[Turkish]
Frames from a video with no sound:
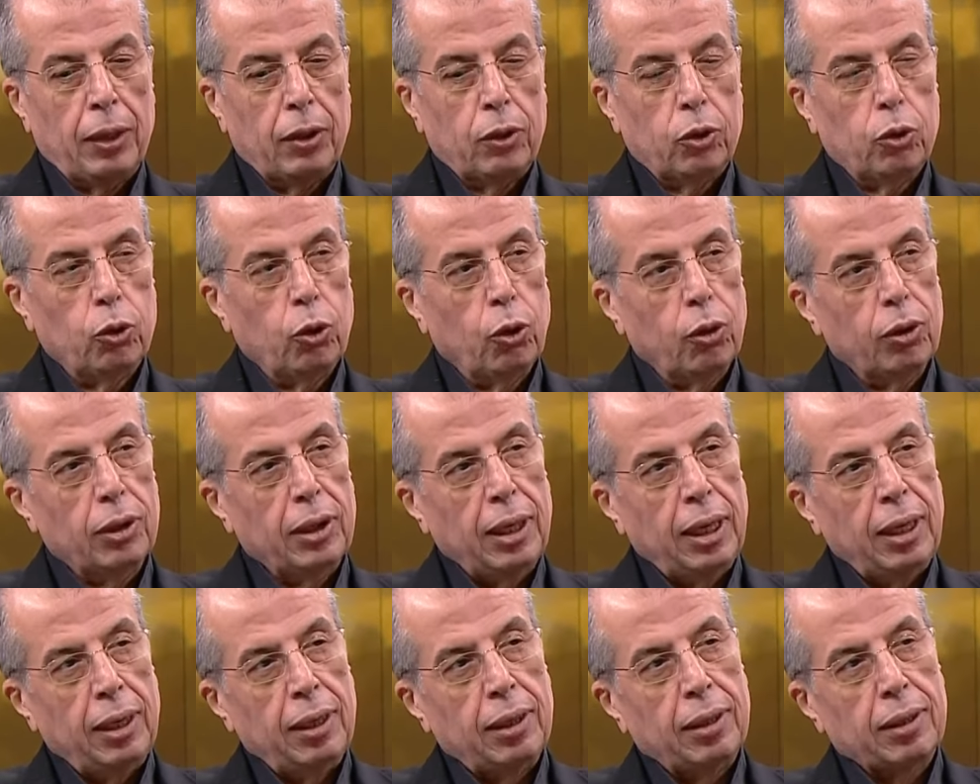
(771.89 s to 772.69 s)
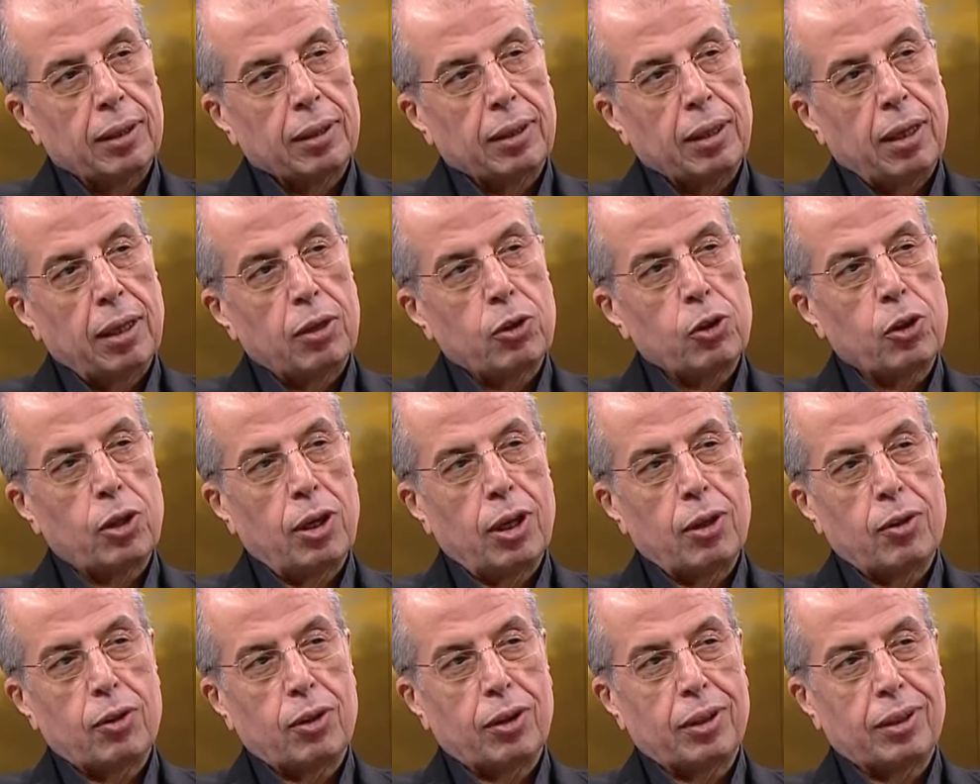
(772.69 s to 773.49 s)
Yolda
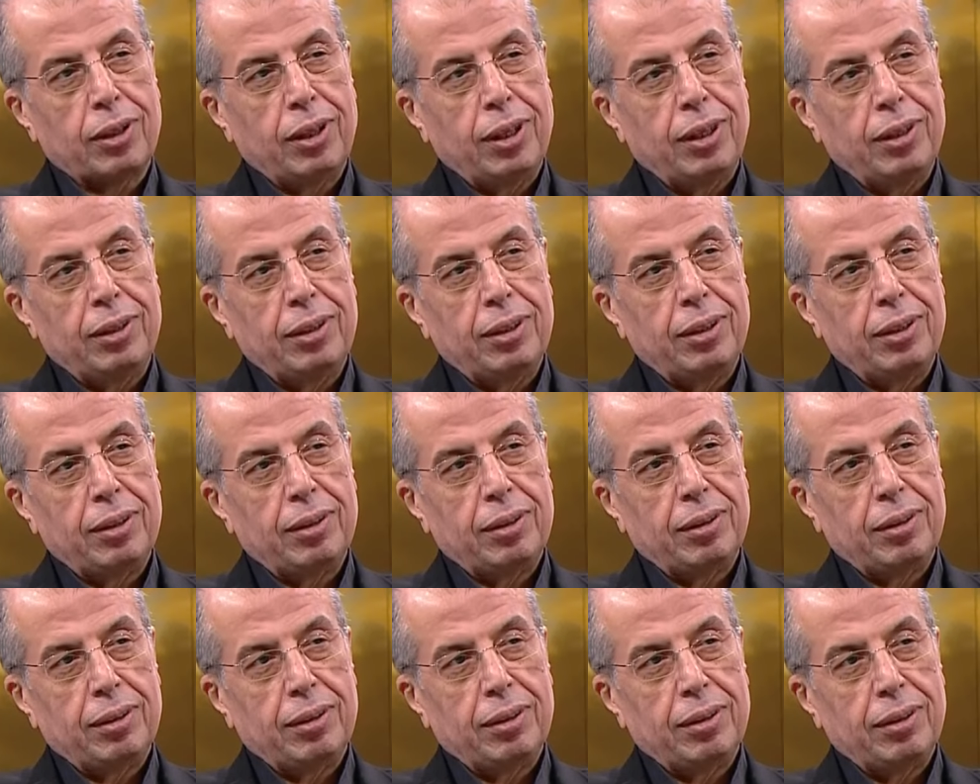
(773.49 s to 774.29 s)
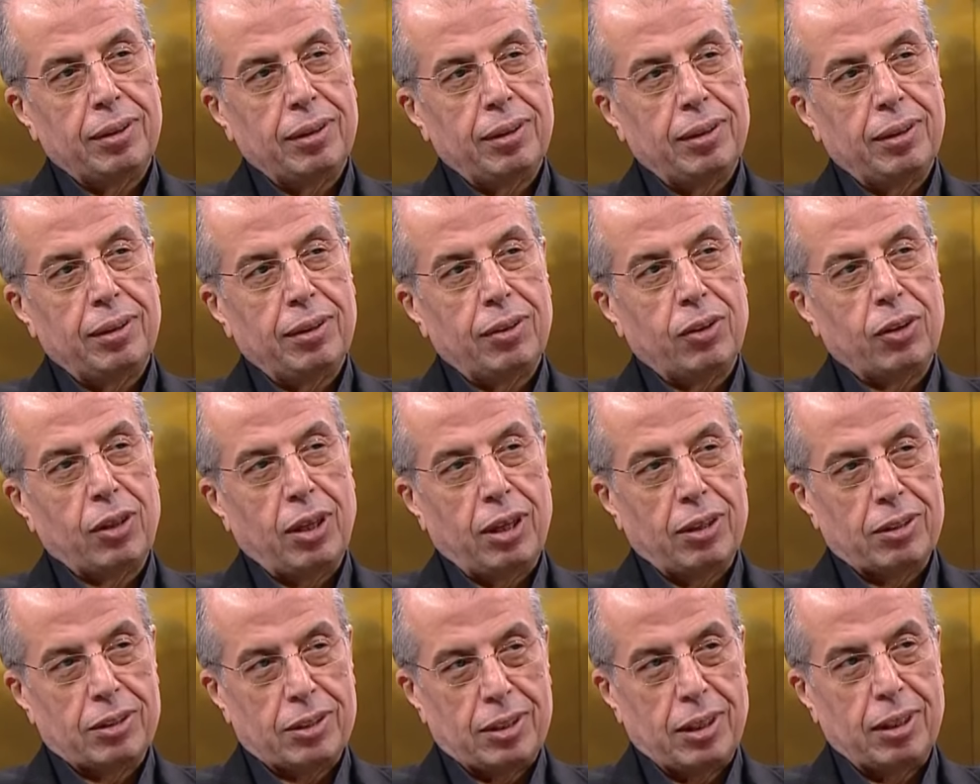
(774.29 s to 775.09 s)
karşılaştıkları e,
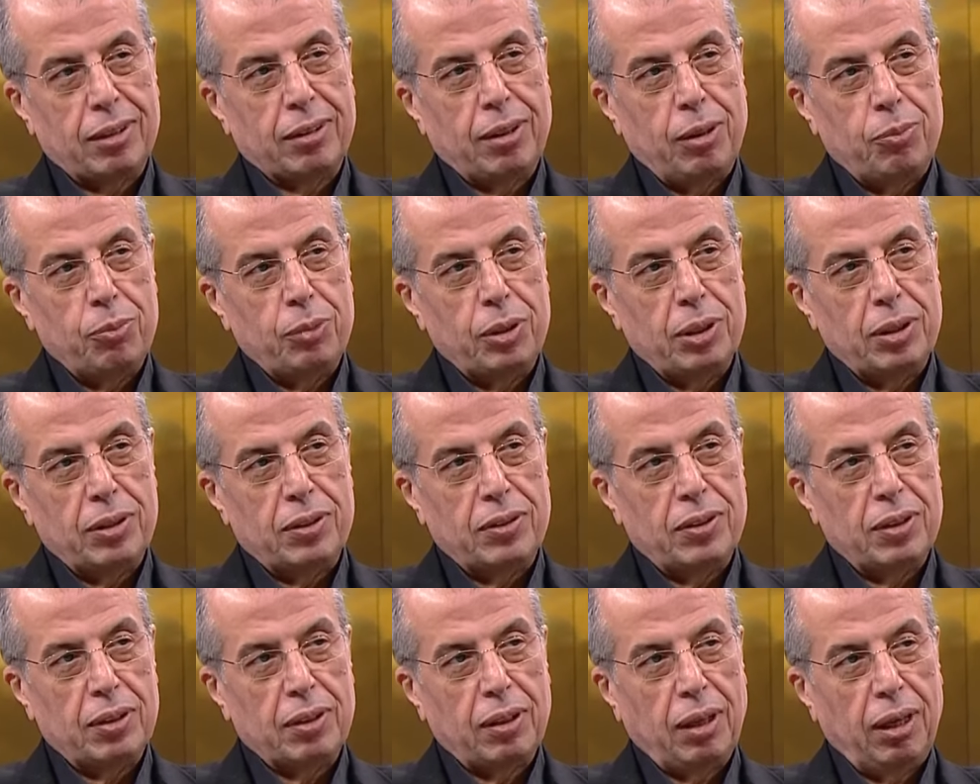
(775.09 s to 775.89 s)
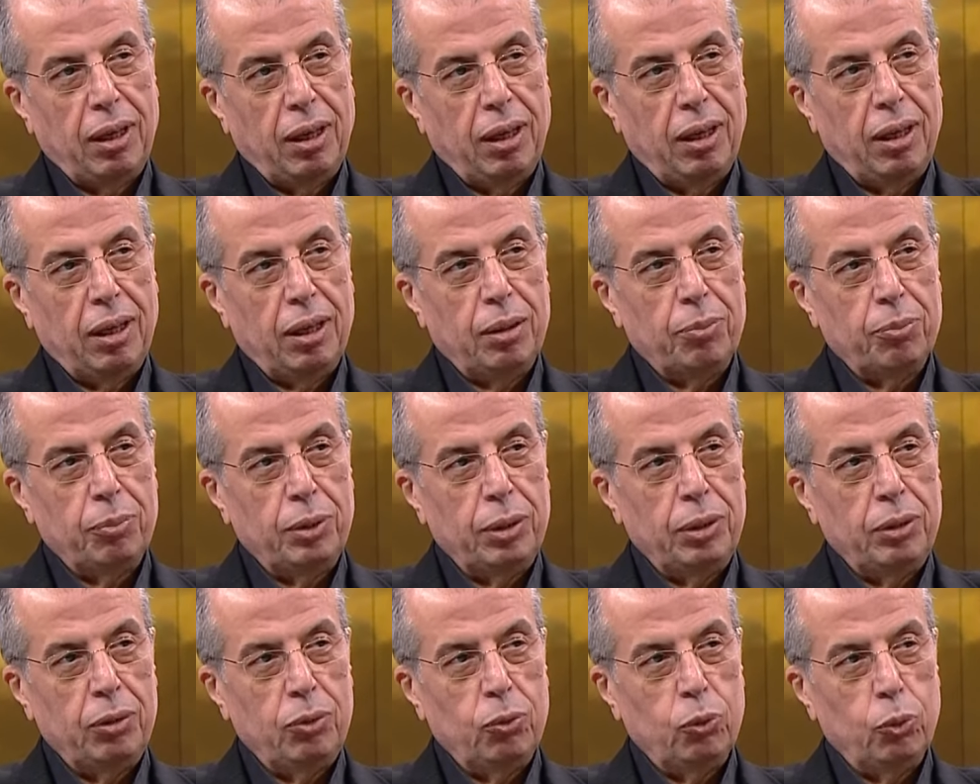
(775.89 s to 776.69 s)
şahıslardan birisi Talha
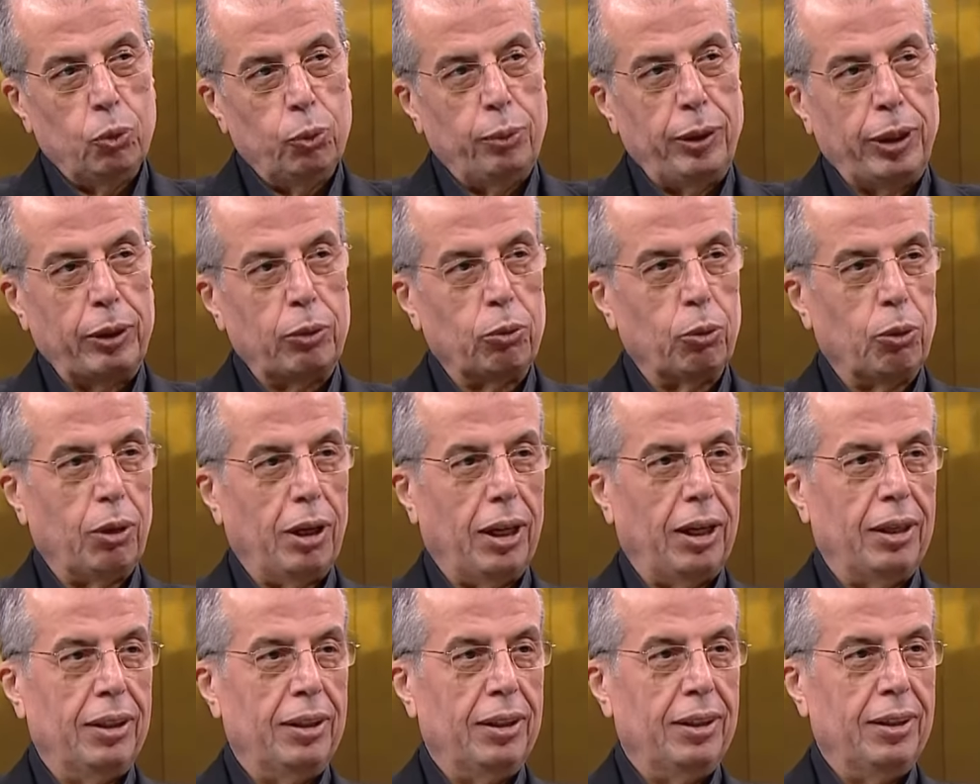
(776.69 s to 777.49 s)
bin Ubeydullah.